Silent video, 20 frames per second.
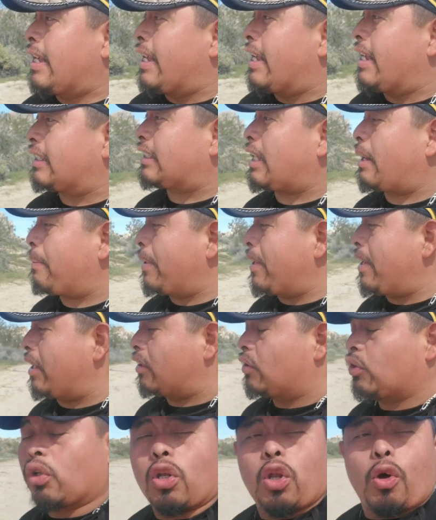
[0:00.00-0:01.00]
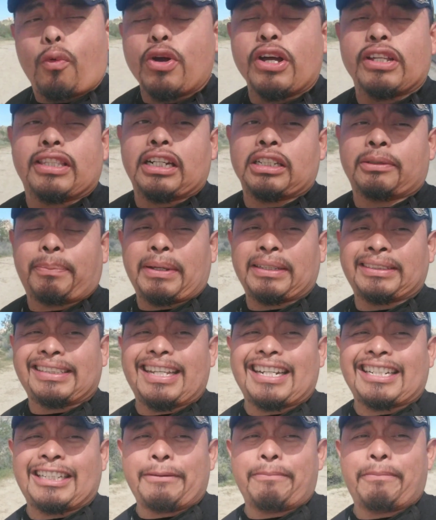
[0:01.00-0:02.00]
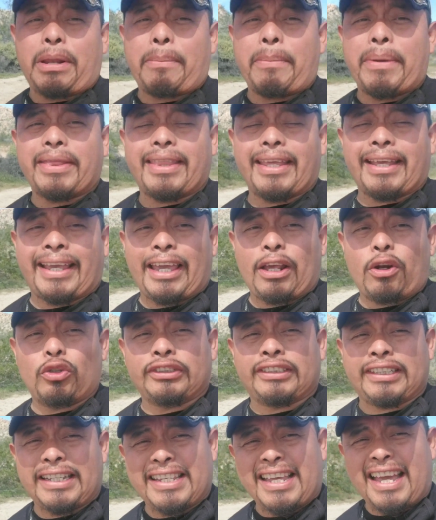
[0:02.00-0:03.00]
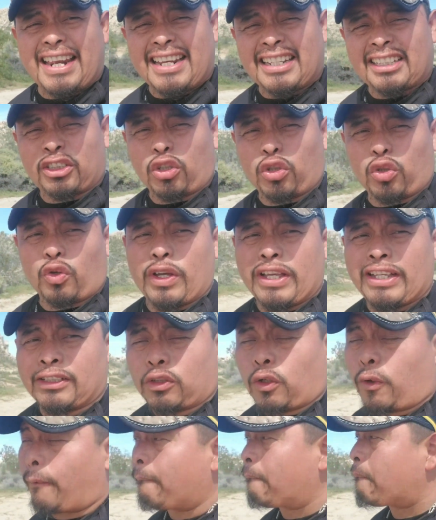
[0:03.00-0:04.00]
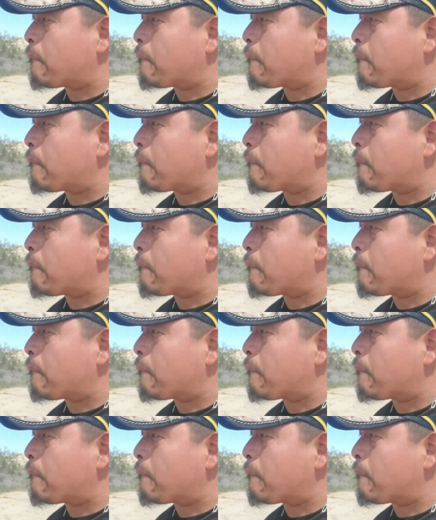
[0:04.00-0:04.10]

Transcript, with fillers: Está bien, no lo voy a traspasar, simplemente quiero enseñarles todo esto,